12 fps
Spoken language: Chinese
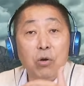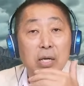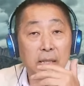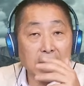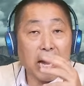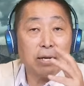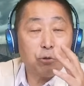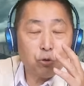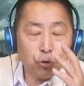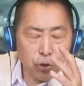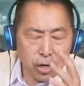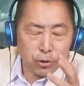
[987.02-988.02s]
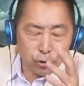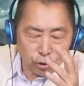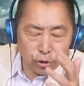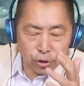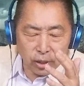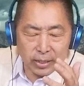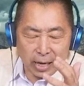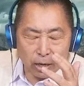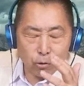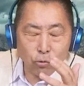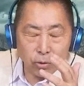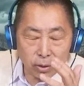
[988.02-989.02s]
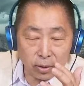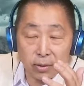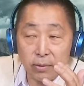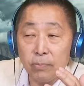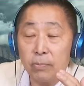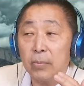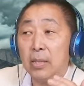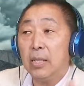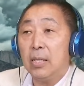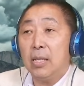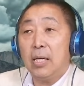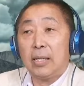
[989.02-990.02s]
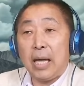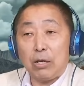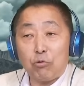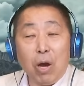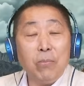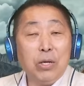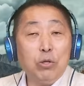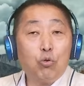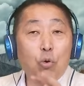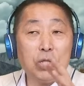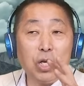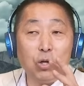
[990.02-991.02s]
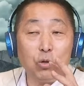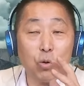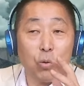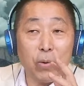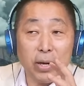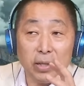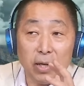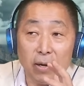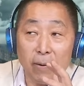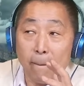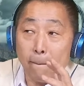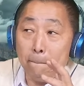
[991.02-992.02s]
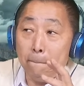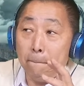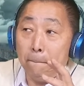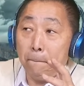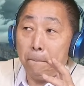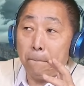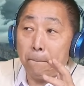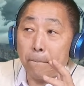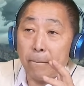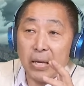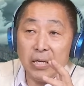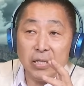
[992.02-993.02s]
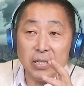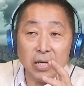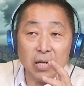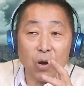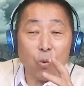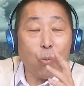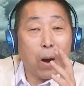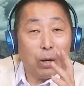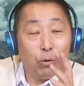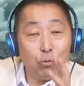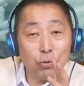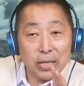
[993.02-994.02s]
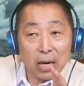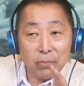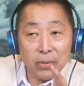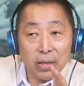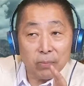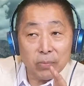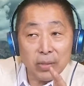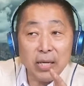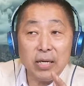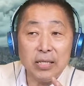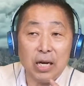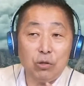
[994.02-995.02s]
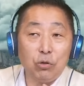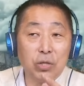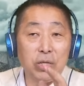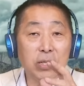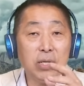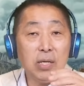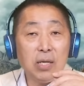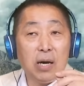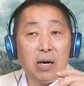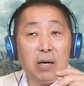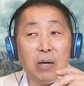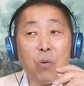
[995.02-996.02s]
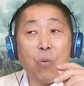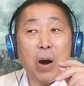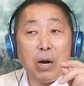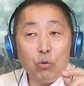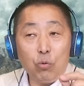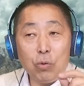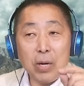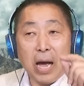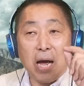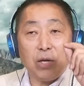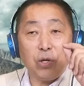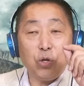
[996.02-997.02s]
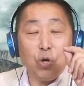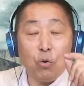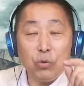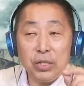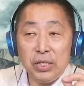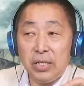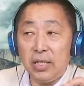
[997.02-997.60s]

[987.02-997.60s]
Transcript: 的客，他确实是一家公司。他专门做这种所谓的，嗯，一些的网络上面，严格讲就是，呃，网络啦、游